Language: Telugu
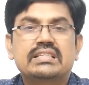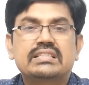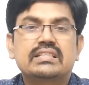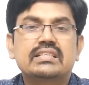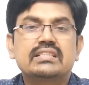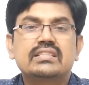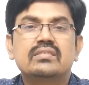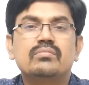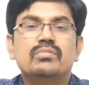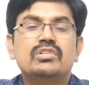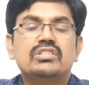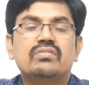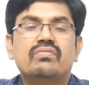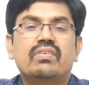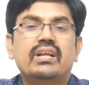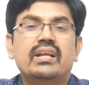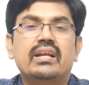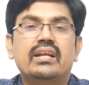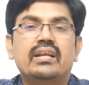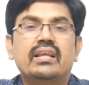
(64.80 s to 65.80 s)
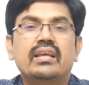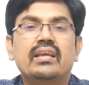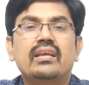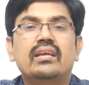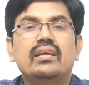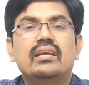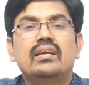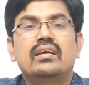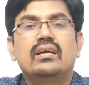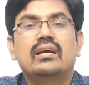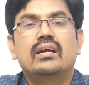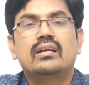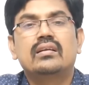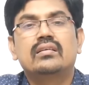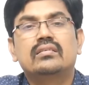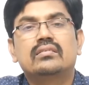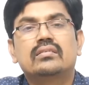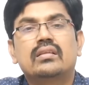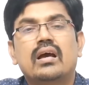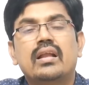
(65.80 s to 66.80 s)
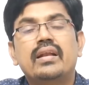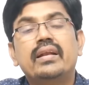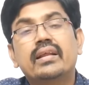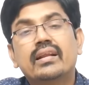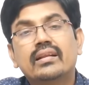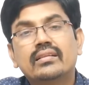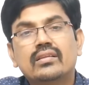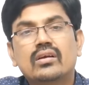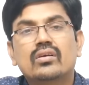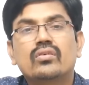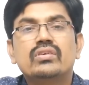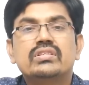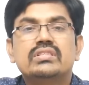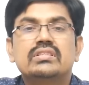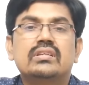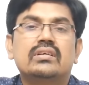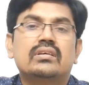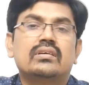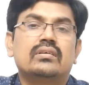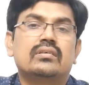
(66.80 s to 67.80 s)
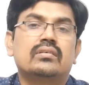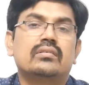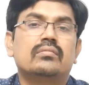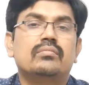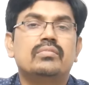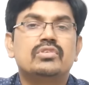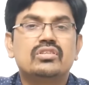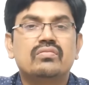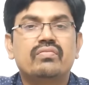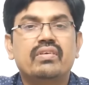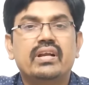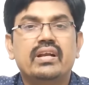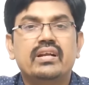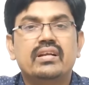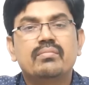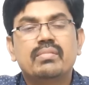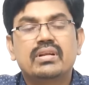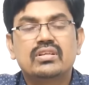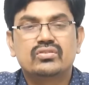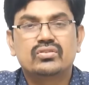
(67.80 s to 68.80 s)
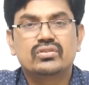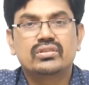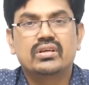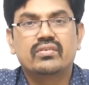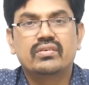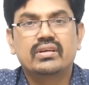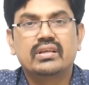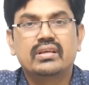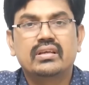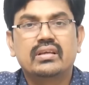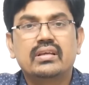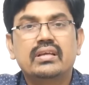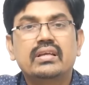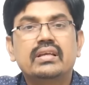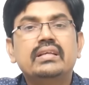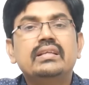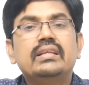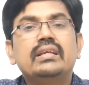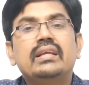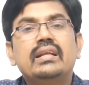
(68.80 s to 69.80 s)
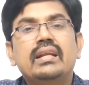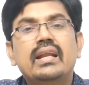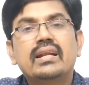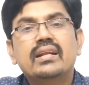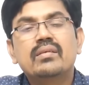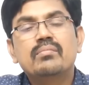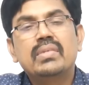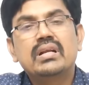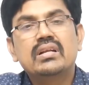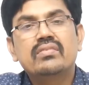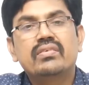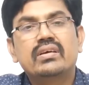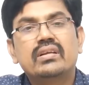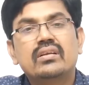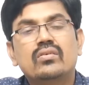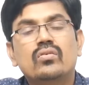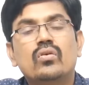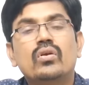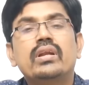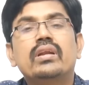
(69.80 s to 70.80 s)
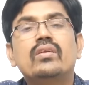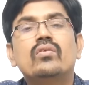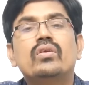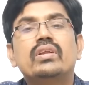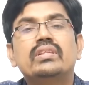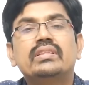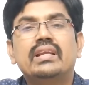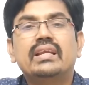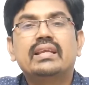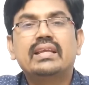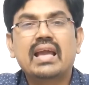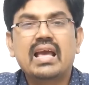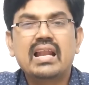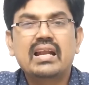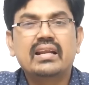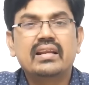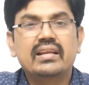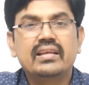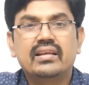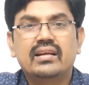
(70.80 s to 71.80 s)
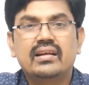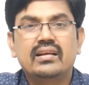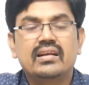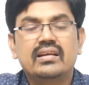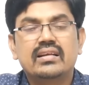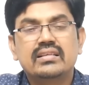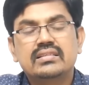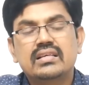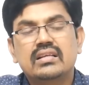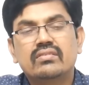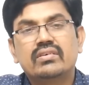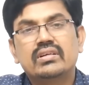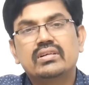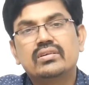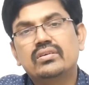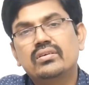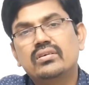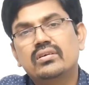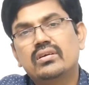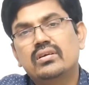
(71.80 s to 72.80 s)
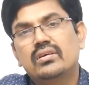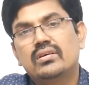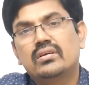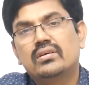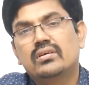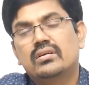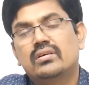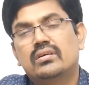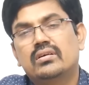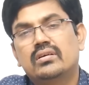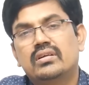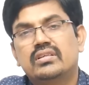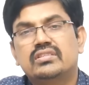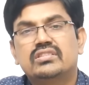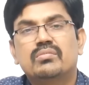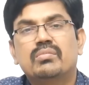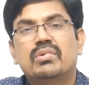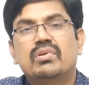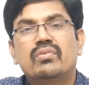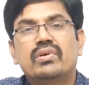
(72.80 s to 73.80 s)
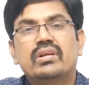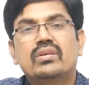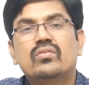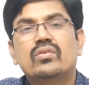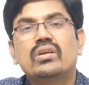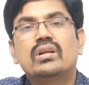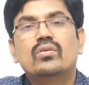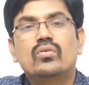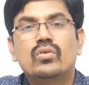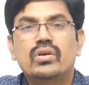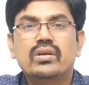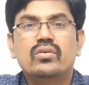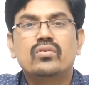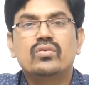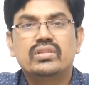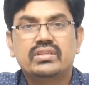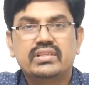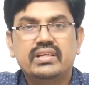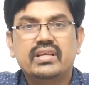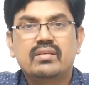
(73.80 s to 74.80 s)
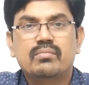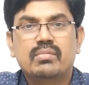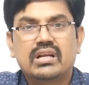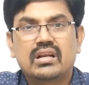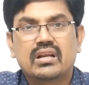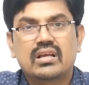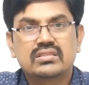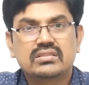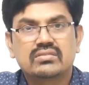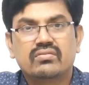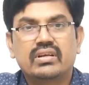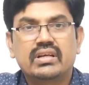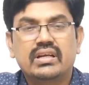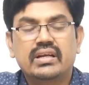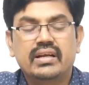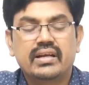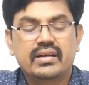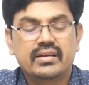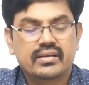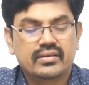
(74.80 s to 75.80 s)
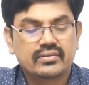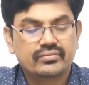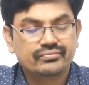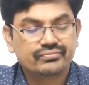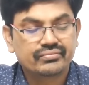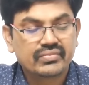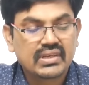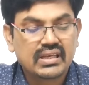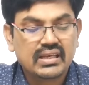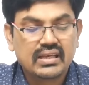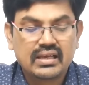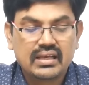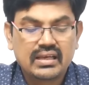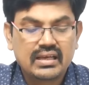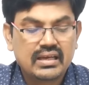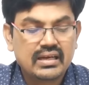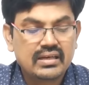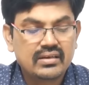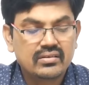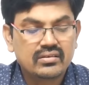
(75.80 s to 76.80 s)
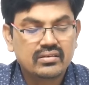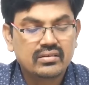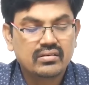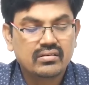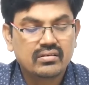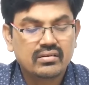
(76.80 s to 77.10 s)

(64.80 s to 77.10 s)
బెస్ట్ ఇచ్చిన మ్యూచువల్ ఫండ్ ఏంటి అండ్ అన్నిటికన్నా తక్కువ ఇచ్చిన మ్యూచువల్ ఫండ్ ఏంటి మనం చూద్దామండి ఇది ఈ డేటా మెంట్ ఫర్ ట్వంటీ ట్వంటీ త్రీ క్యాలెండర్ ఇయర్ అండి అంటే జనవరి టు డిసెంబర్ వరకు ఉన్న ట్వంటీ ట్వంటీ త్రీ అనమాట లాస్ట్ వన్ ఇయర్ డేటా అండ్